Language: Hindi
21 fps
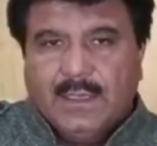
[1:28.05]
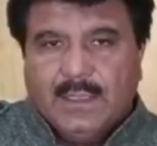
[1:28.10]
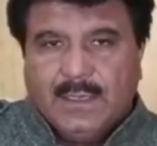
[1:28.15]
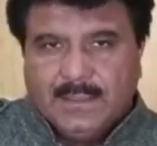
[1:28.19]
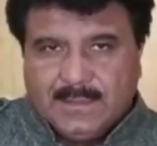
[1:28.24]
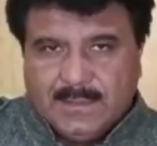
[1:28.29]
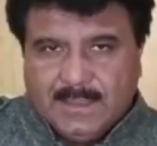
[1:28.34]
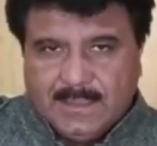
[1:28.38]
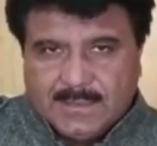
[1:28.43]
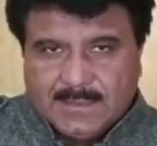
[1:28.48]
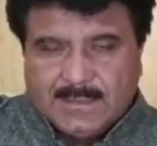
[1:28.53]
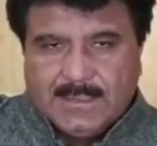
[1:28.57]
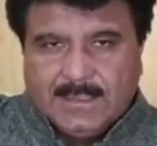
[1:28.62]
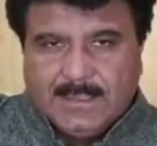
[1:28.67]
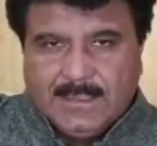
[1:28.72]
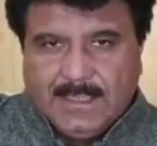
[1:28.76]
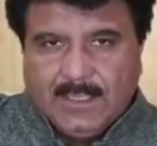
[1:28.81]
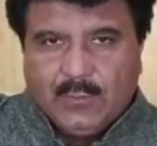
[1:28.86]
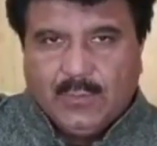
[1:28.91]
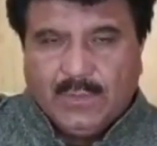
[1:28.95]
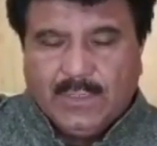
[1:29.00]
रिजल्ट्स
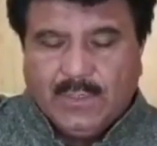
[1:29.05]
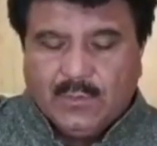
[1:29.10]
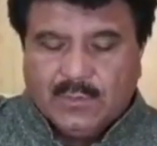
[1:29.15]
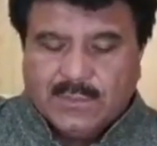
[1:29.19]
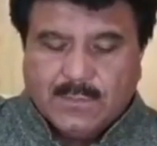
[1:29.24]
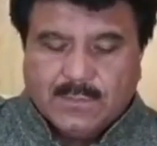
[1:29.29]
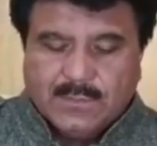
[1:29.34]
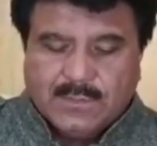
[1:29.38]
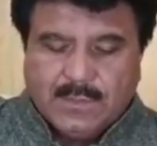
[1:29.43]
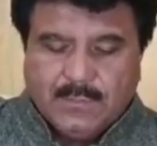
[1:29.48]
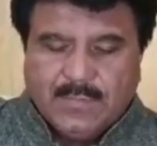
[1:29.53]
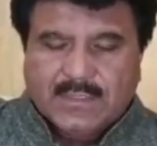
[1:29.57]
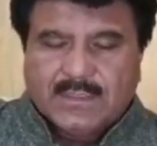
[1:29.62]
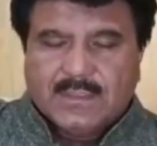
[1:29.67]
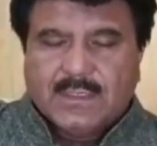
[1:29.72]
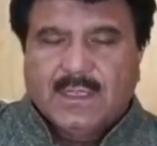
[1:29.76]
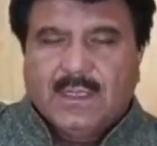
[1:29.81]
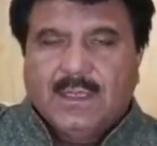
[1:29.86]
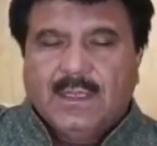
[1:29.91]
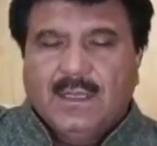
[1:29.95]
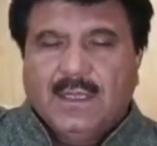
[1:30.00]
डिक्लेयर हुए और सबसे
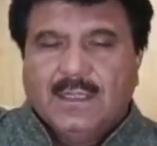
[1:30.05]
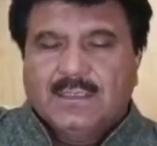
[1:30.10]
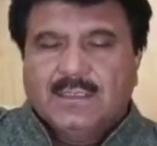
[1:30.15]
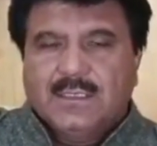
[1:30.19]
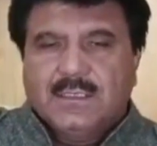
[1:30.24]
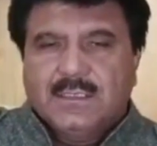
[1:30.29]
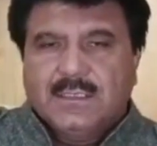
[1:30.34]
अच्छी